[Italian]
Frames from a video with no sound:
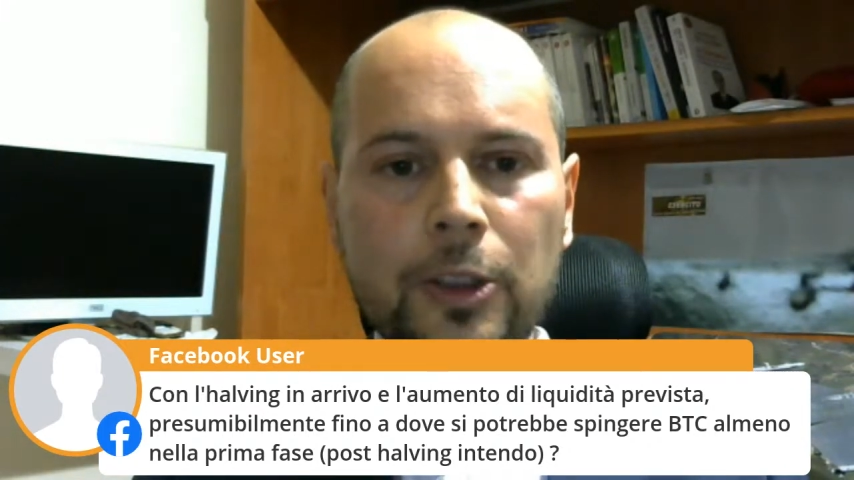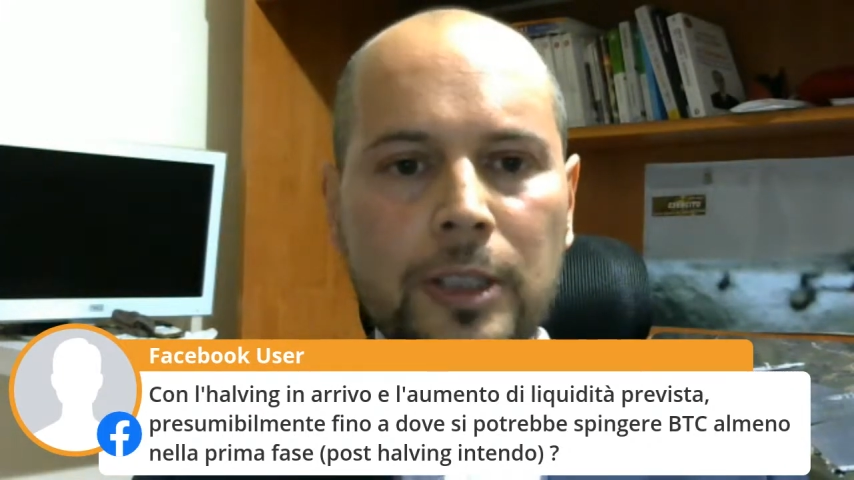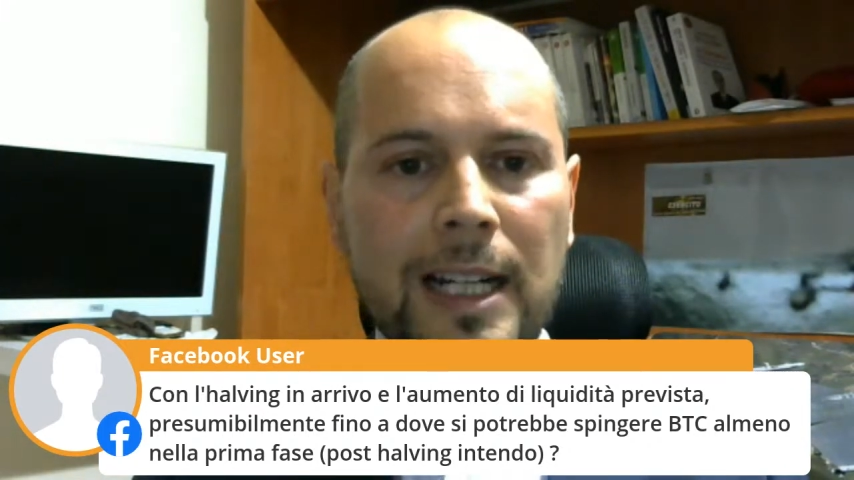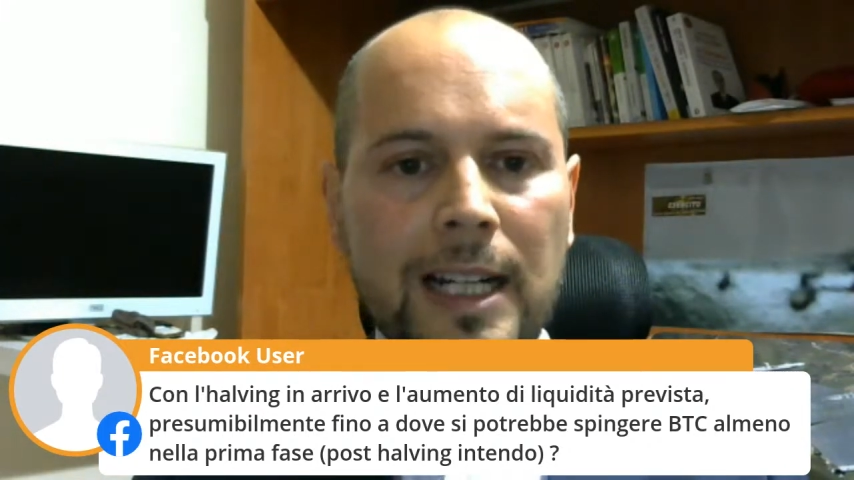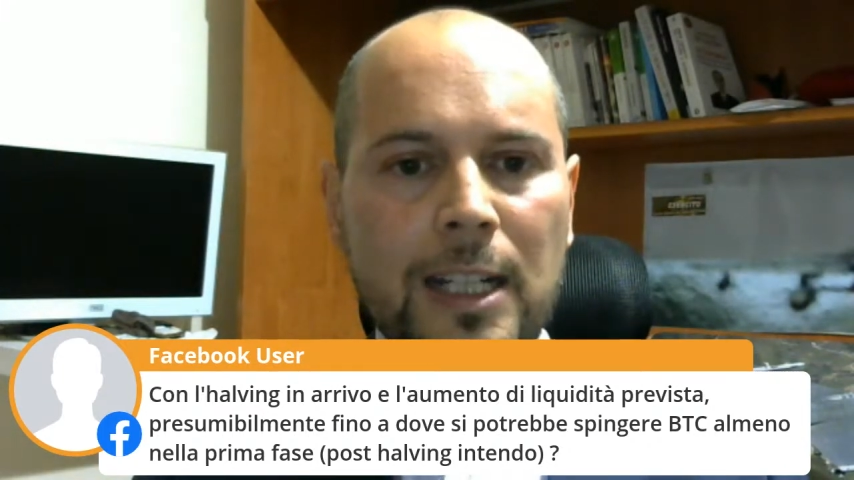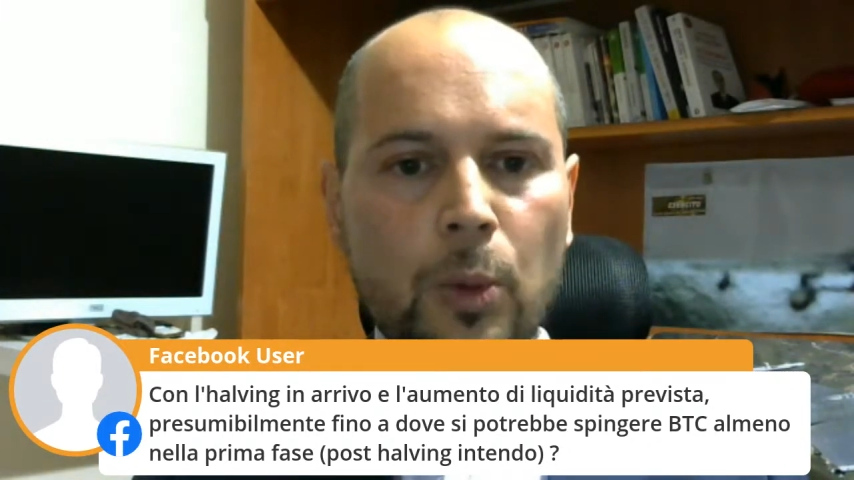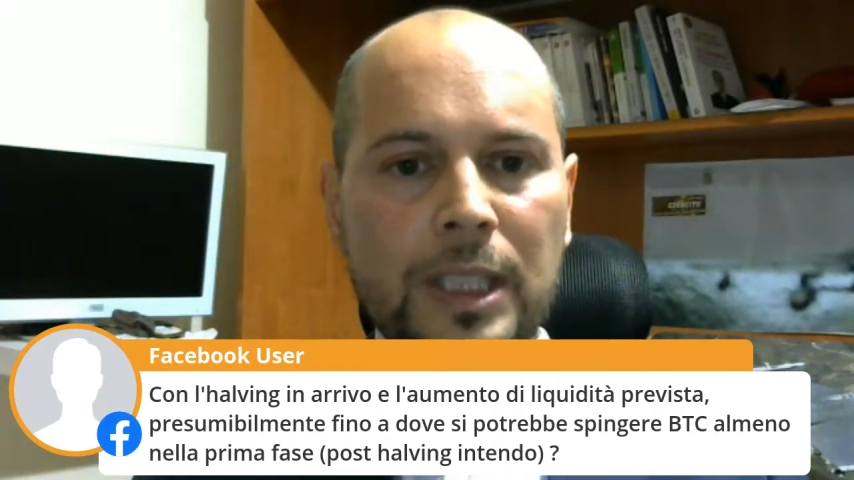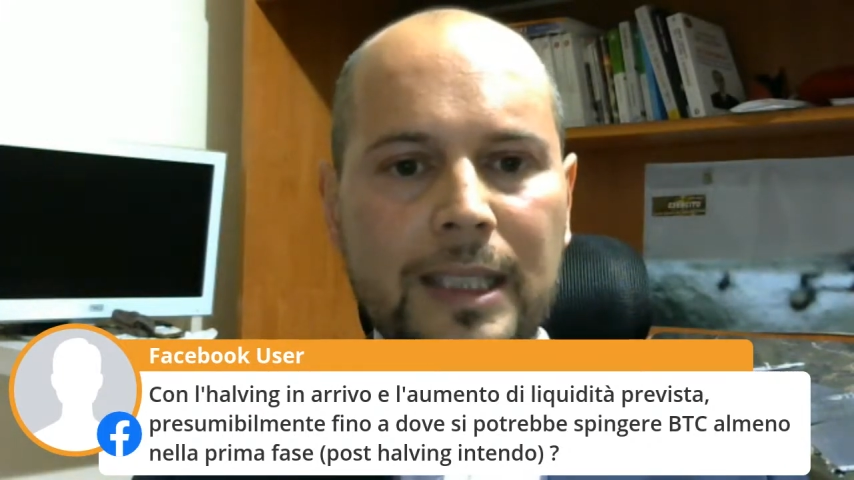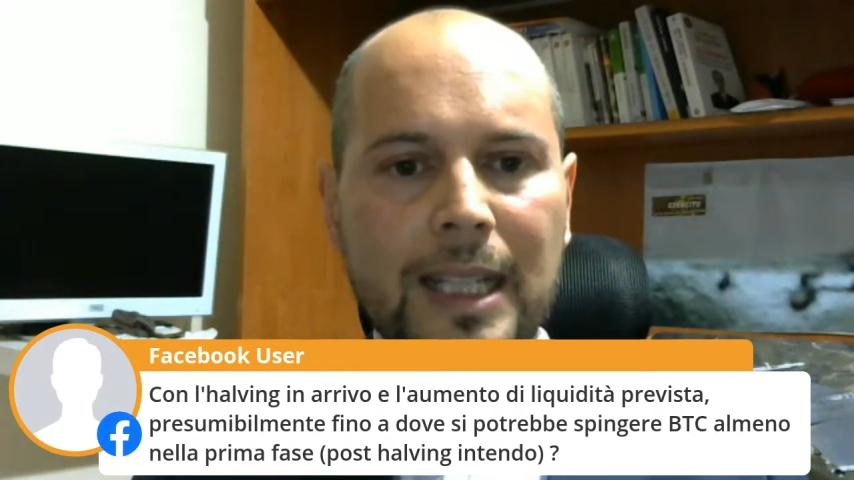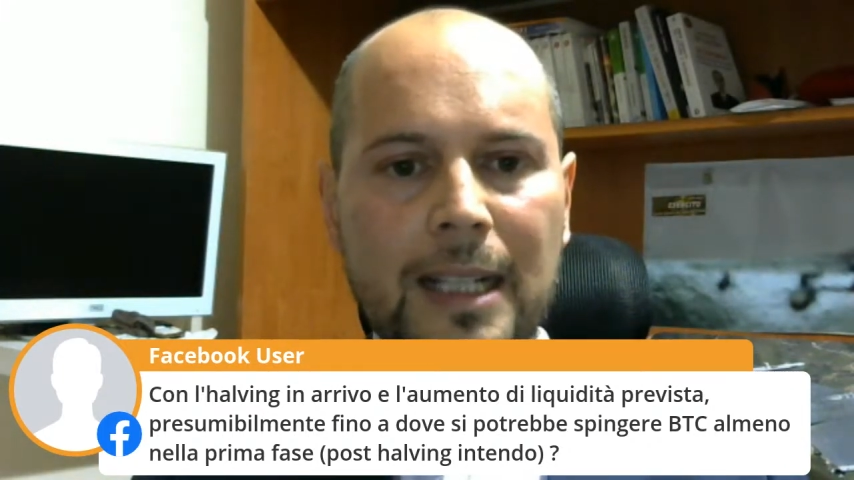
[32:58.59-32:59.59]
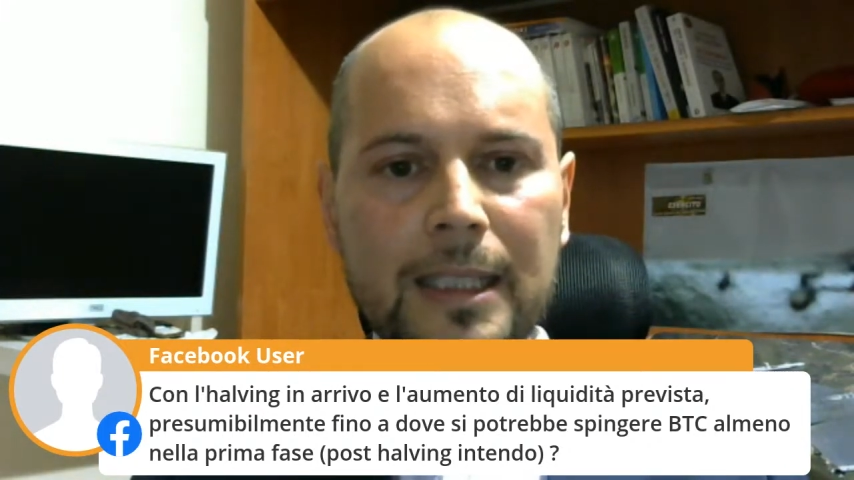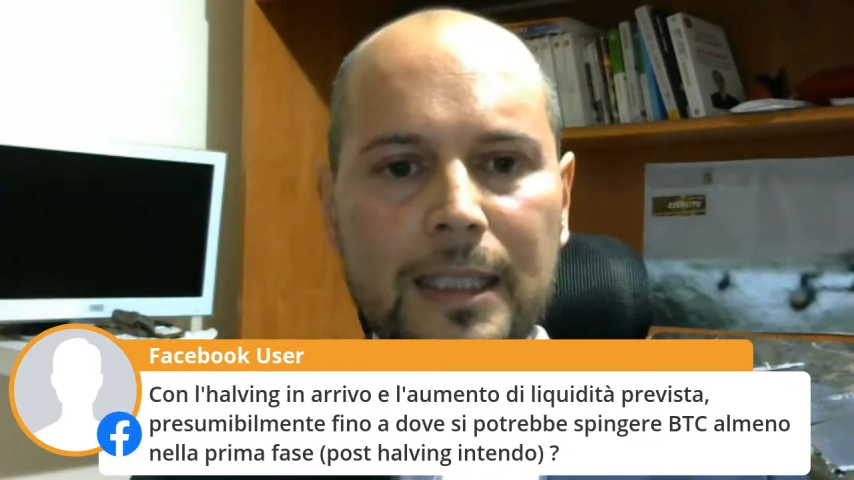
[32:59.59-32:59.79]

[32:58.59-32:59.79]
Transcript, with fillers: della liquidità,